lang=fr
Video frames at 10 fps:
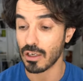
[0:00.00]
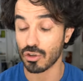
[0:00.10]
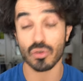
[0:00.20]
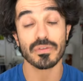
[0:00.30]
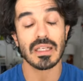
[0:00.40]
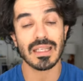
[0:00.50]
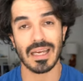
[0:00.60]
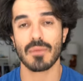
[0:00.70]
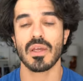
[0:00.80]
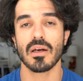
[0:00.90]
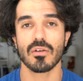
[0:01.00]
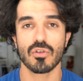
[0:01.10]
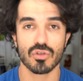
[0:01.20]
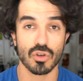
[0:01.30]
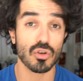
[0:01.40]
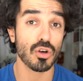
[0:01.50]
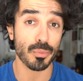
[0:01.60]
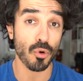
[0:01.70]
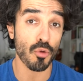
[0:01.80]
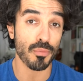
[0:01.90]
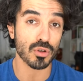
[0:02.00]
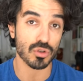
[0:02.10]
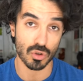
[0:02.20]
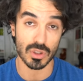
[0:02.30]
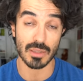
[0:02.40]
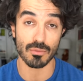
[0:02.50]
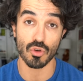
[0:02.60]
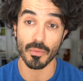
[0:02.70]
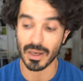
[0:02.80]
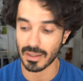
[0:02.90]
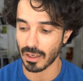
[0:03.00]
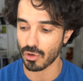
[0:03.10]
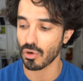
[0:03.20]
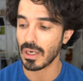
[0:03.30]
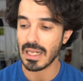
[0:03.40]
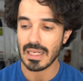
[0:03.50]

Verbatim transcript: Je trouve ça très bien que Sun God propose ce type de matériaux.